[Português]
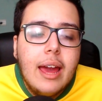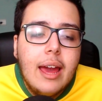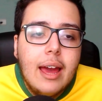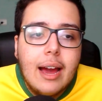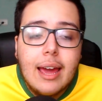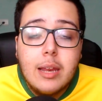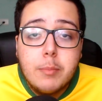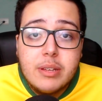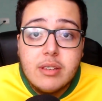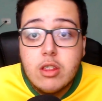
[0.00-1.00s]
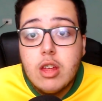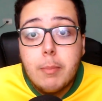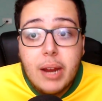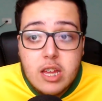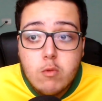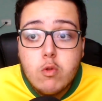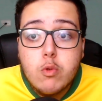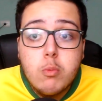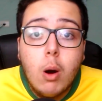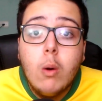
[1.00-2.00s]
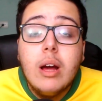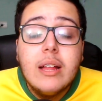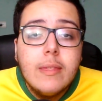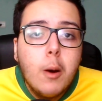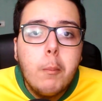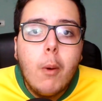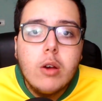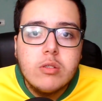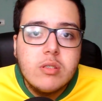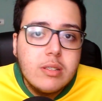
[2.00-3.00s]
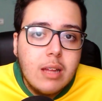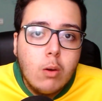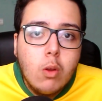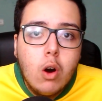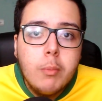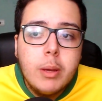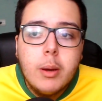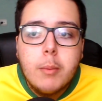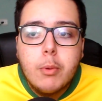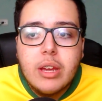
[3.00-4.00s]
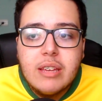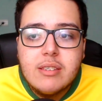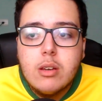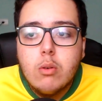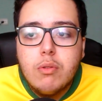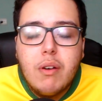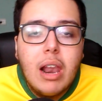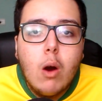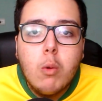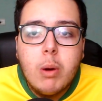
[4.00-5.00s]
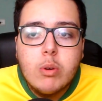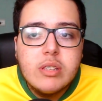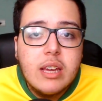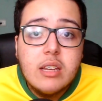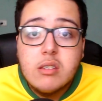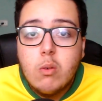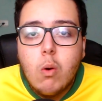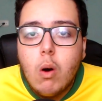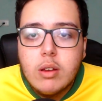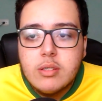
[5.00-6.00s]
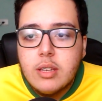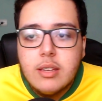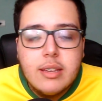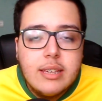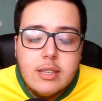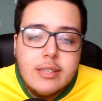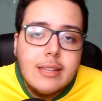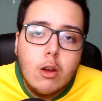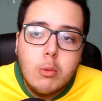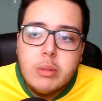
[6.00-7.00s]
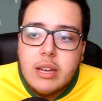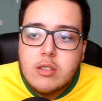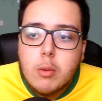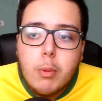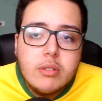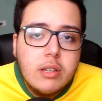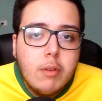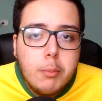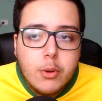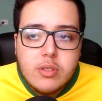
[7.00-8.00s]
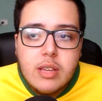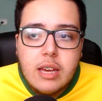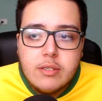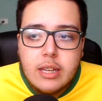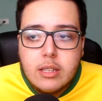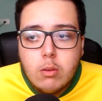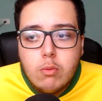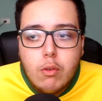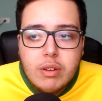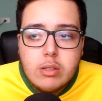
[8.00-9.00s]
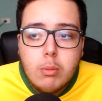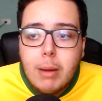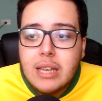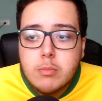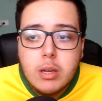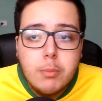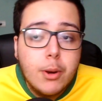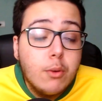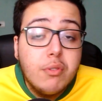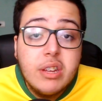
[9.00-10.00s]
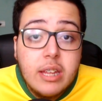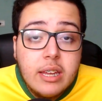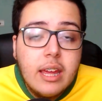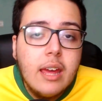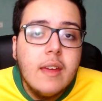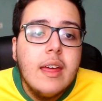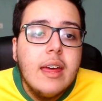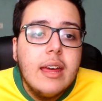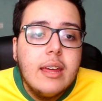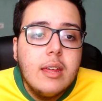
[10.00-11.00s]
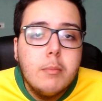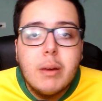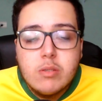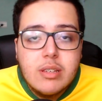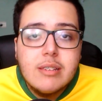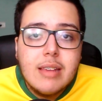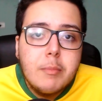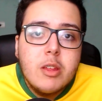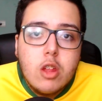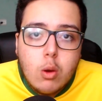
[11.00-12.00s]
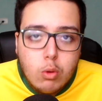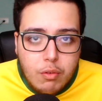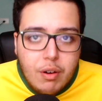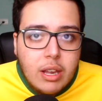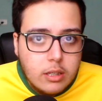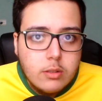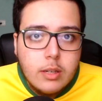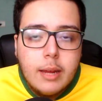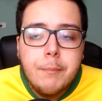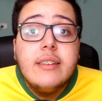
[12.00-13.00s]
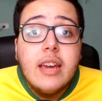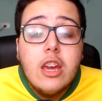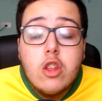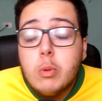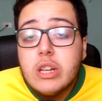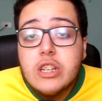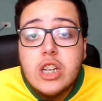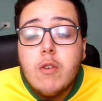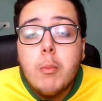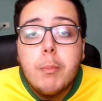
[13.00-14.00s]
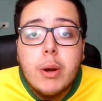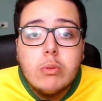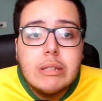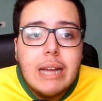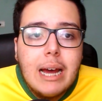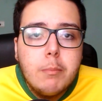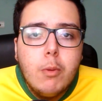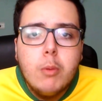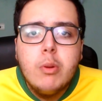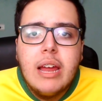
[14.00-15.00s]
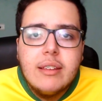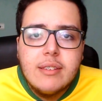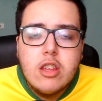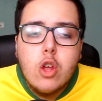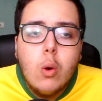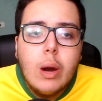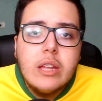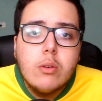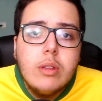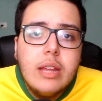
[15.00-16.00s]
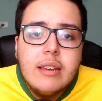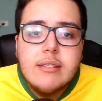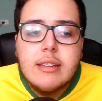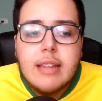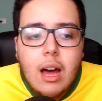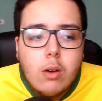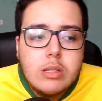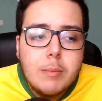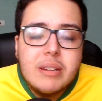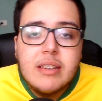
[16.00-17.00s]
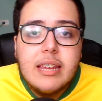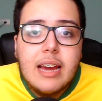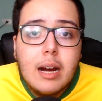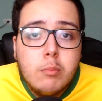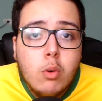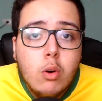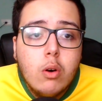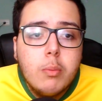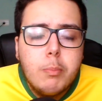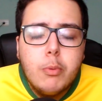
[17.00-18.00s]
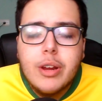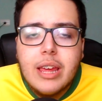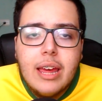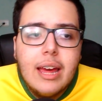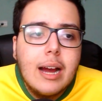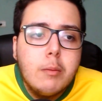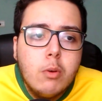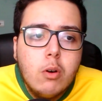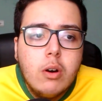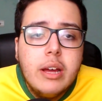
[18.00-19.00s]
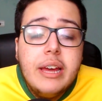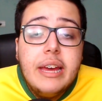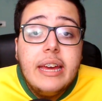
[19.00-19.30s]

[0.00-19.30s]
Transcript: é aquela empresa de aplicativo de futebol, não posso citar o nome, porque se eu falar alguma coisa que eles não gostem e citar o nome deles, eu posso levar um processo, né? Então eu vou fazer o máximo aqui para não ofender ninguém, e mas vocês sabem de quem eu tô falando, né? Seguinte, muita gente veio me perguntar, pô Brunelli, você tirou a intro deles e tal, a parceria acabou, por que acabou?